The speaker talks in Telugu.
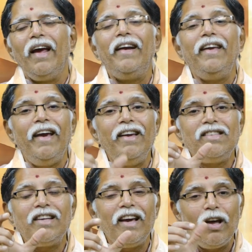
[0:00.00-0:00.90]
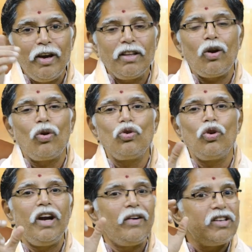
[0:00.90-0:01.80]
అంటే ఏం చేయాలో ఎదరు
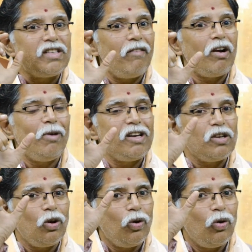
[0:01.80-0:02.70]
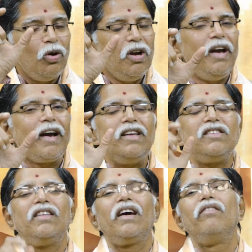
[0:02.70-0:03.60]
రోజులు అనేటువంటి శ్రవణ మాసంలో
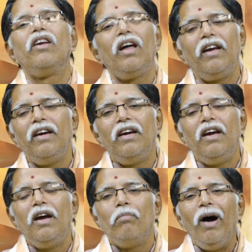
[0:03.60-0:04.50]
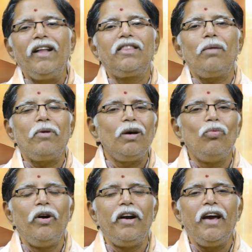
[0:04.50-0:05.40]
ఖచ్చితంగా వినాలి
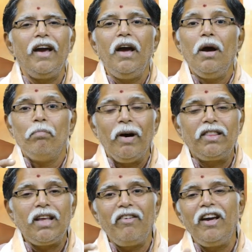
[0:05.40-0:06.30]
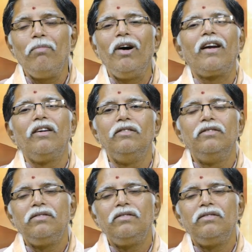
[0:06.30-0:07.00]
భాద్రపదము అంటే భద్రమైన మార్గం